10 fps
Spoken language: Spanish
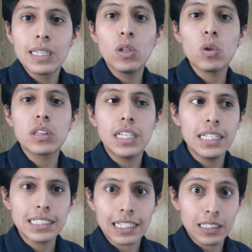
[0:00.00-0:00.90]
no
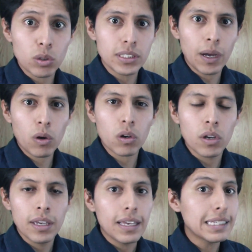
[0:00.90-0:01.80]
tienes acceso a este ahorro,
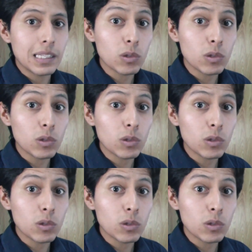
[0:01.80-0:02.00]
y si